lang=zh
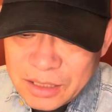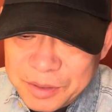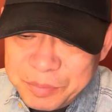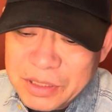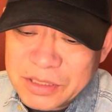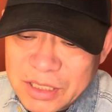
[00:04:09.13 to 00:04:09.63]
议
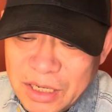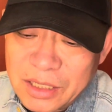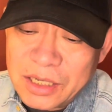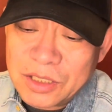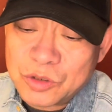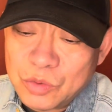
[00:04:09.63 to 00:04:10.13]
并成
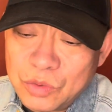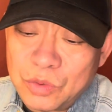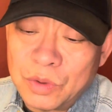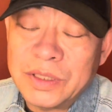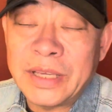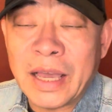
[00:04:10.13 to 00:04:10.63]
立了中
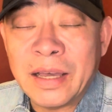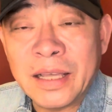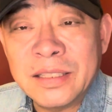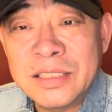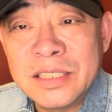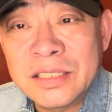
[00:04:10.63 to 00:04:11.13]
国延
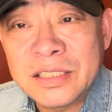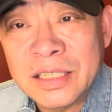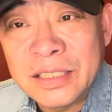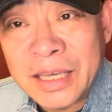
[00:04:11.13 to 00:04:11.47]
安精神